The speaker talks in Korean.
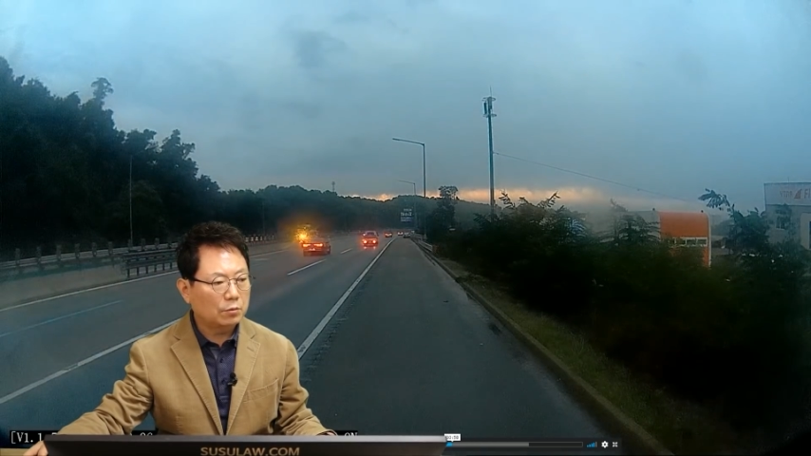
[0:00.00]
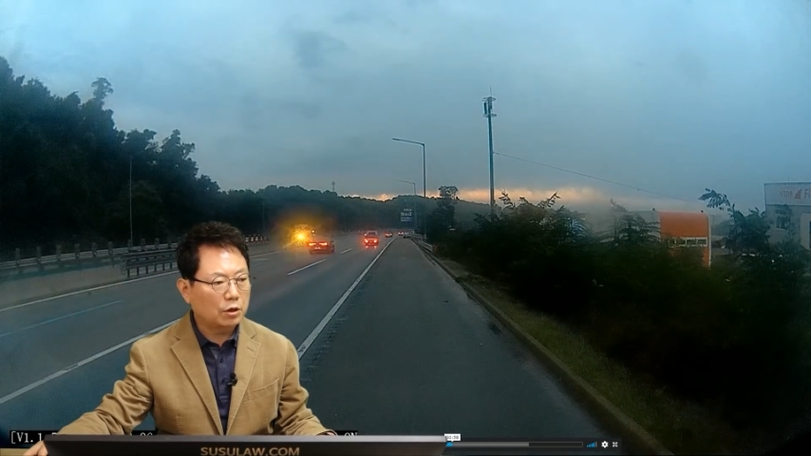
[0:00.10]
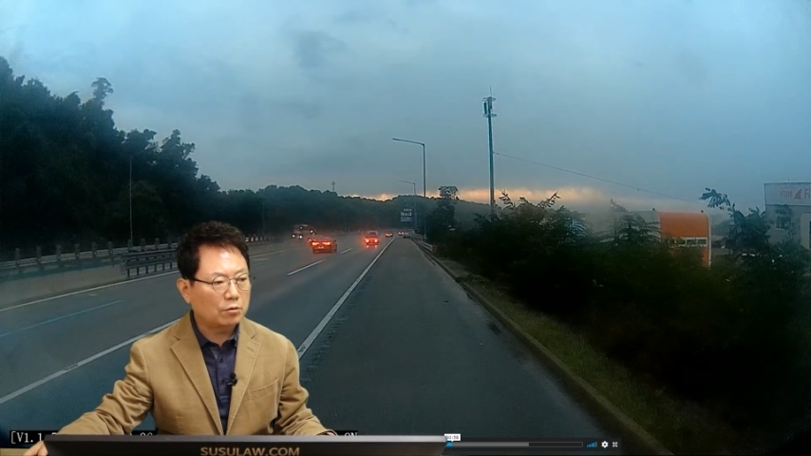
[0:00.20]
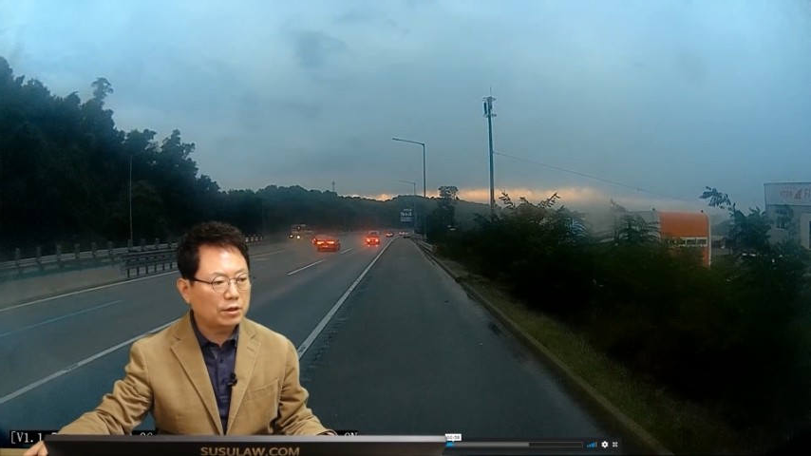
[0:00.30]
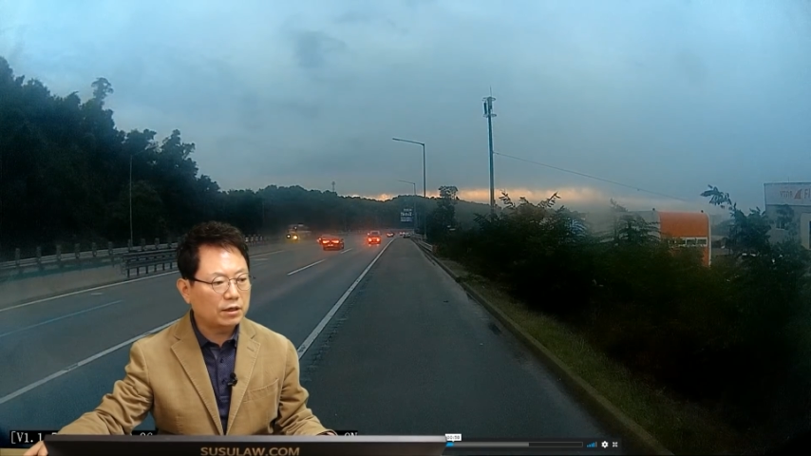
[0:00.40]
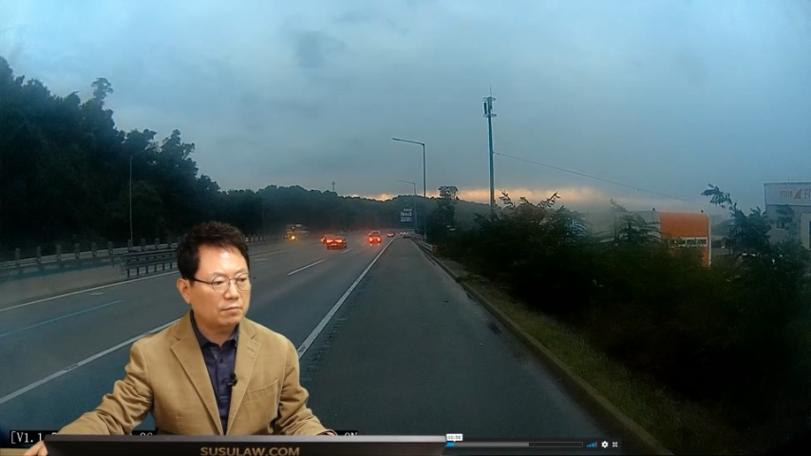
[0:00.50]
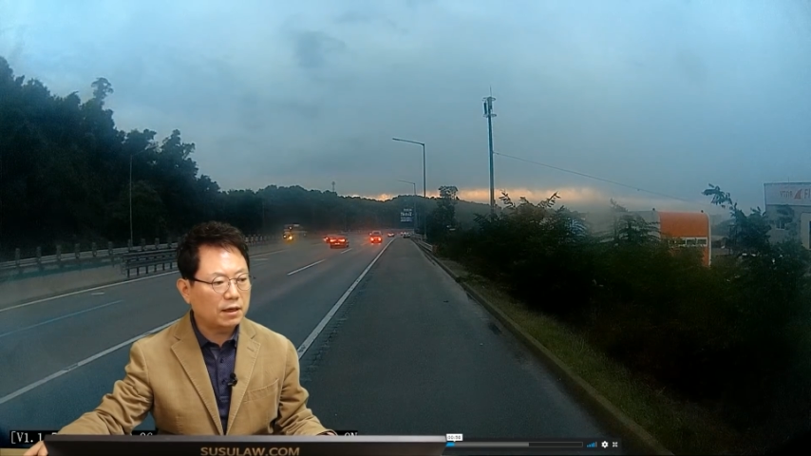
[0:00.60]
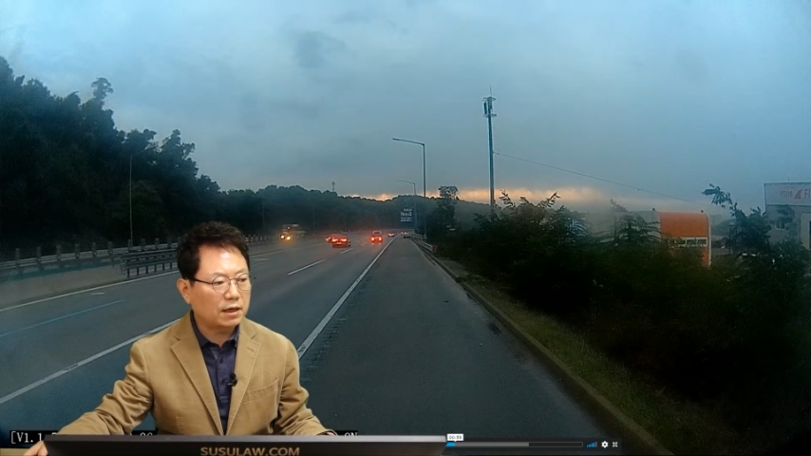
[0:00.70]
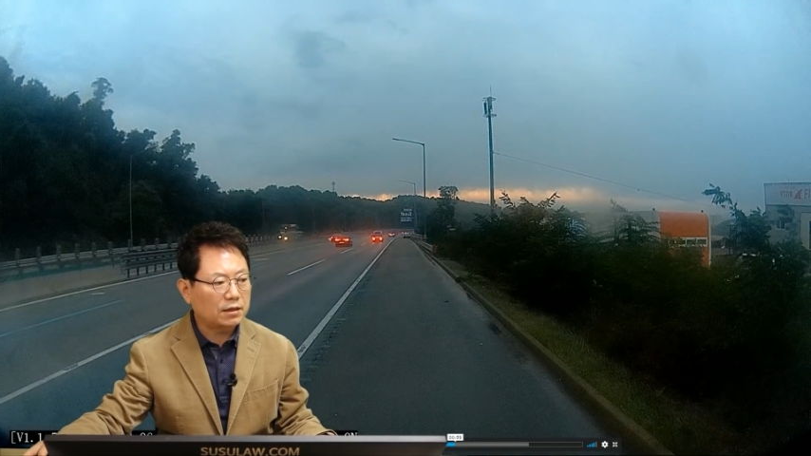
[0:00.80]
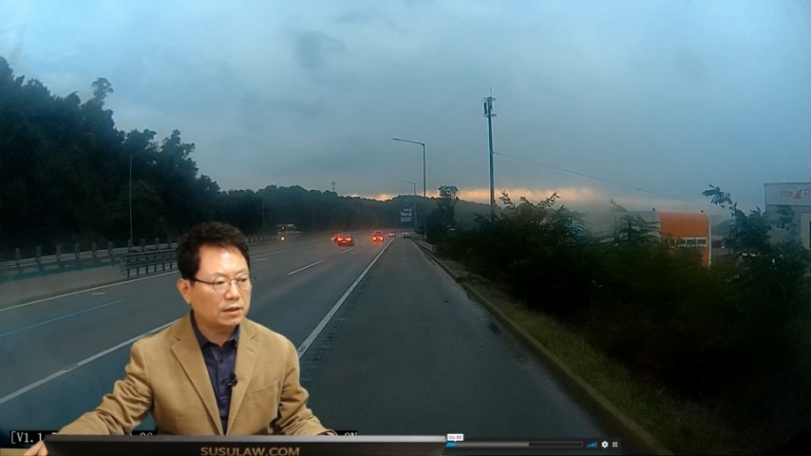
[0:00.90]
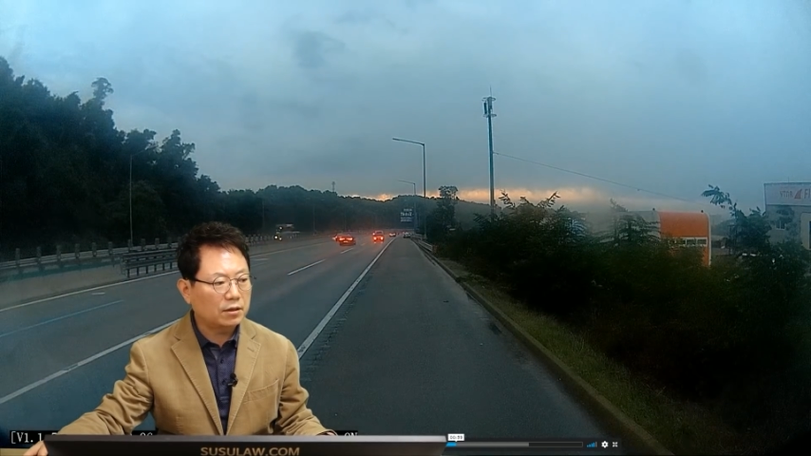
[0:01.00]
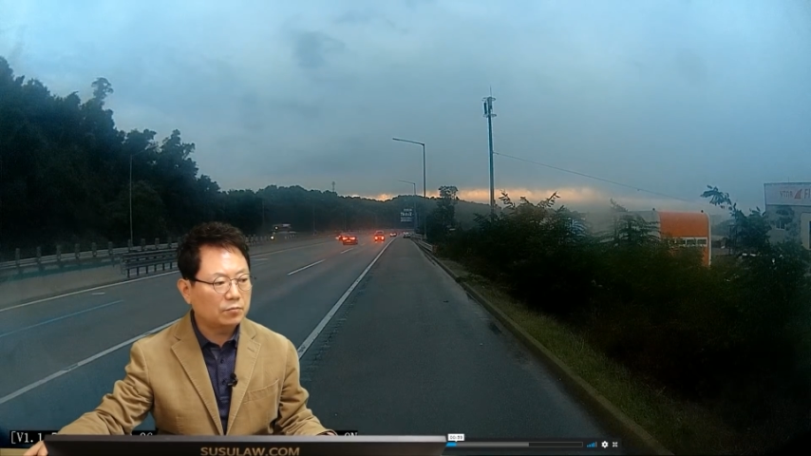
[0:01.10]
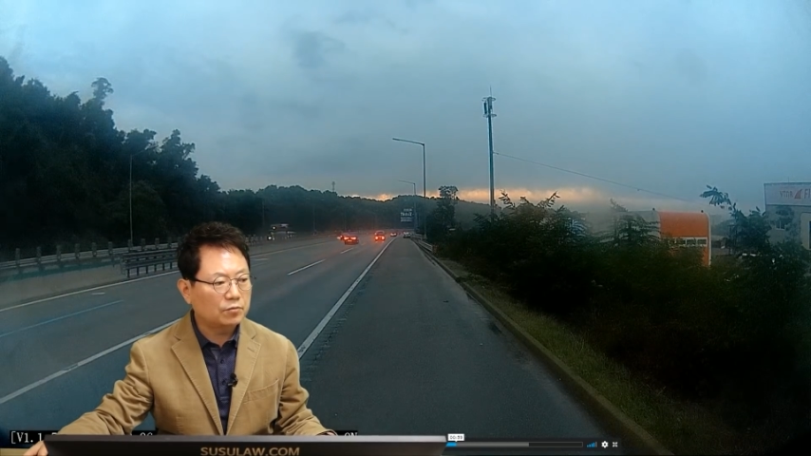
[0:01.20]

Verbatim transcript: 예, 뭐라고 얘기를 막 하는데요.